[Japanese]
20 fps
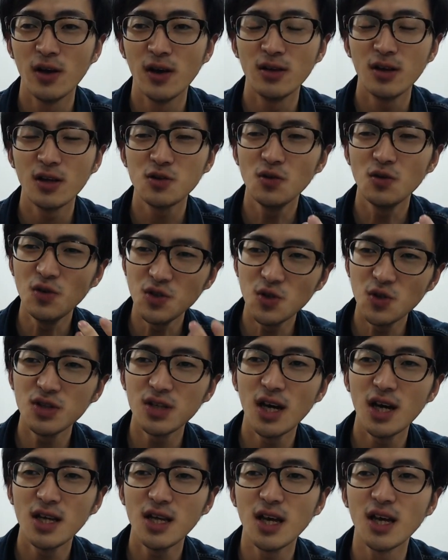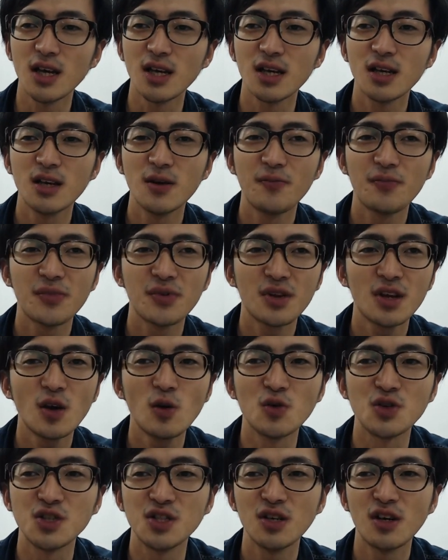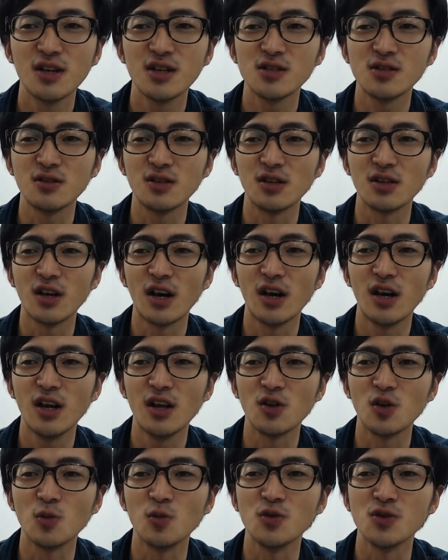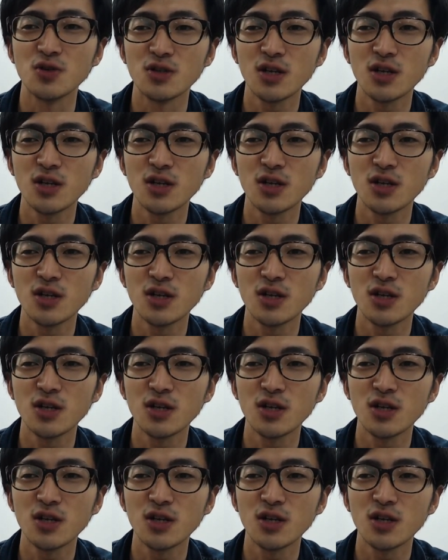でその状態で結構試合するって大変だと思うんですよ。